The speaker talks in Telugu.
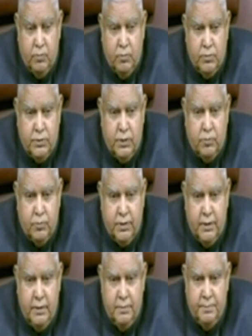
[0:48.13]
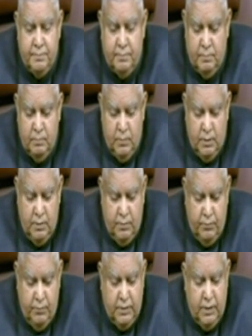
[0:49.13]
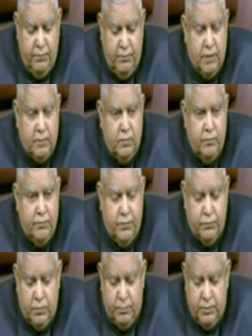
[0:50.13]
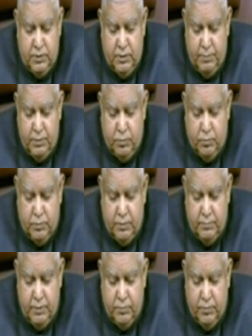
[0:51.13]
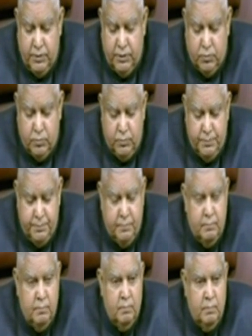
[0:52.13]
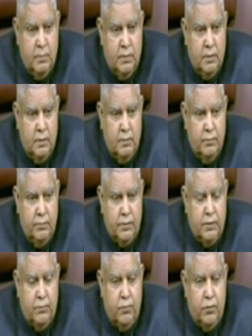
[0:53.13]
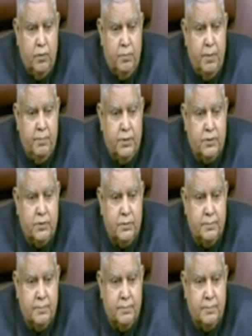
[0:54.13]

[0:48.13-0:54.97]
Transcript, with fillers: రీకాన్స్టిట్యూటెడ్ విత్ ఎఫెక్ట్ ఫ్రమ్ ఫిఫ్త్ ఆఫ్ డిసెంబర్ టూ థౌజండ్ ట్వంటీ టూ విత్ ది ఫాలోయింగ్ మెంబర్స్